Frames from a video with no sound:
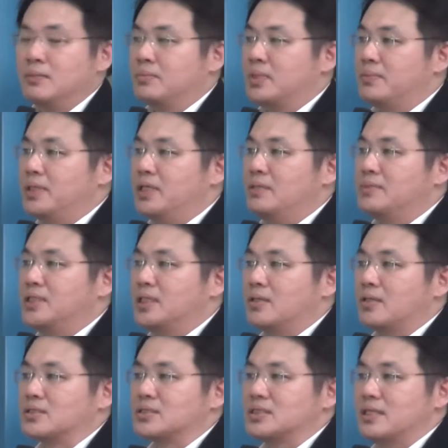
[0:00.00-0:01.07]
เพื่อเพิ่มเรื่องข
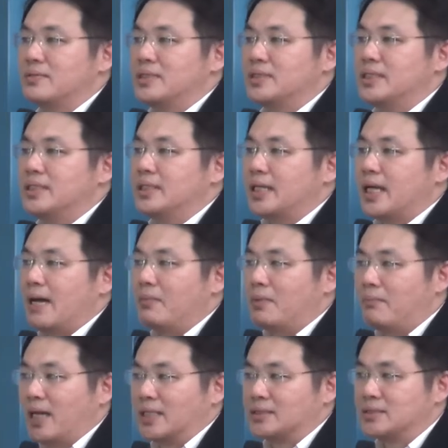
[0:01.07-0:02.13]
อง stability ในการ
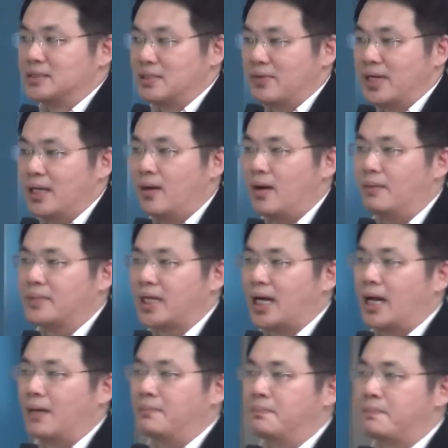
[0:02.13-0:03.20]
บำบัดสิ่งแวดล้อมนะครับ